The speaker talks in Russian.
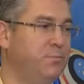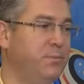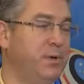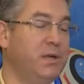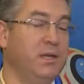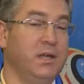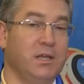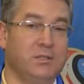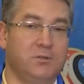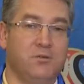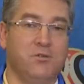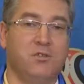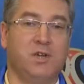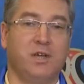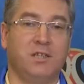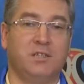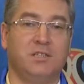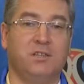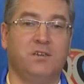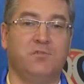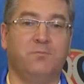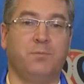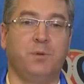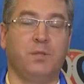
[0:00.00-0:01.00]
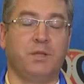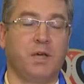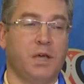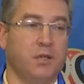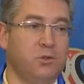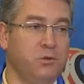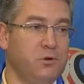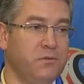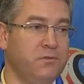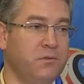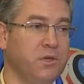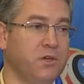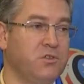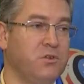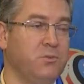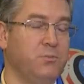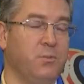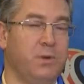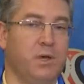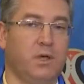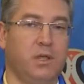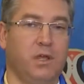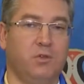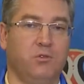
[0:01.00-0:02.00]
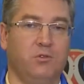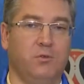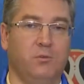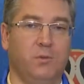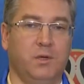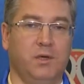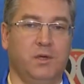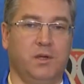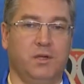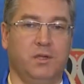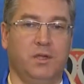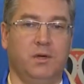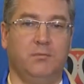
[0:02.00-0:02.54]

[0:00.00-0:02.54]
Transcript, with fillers: принять участие в подготовке к чемпионату мира.